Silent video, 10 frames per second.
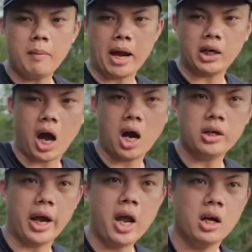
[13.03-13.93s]
cái bàn thờ
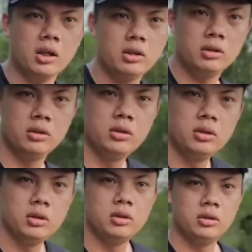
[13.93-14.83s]
kìa trời ơi
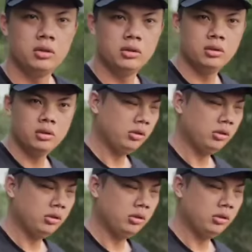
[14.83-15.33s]
thiệt